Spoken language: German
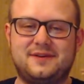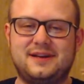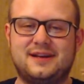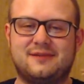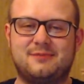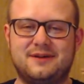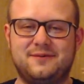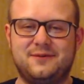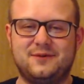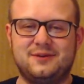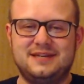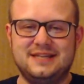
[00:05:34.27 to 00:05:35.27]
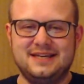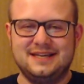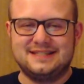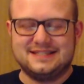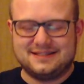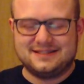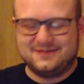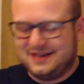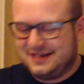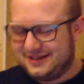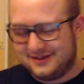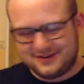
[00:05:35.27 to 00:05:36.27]
wieder mal für dieses
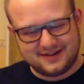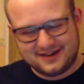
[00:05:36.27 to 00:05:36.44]
Video.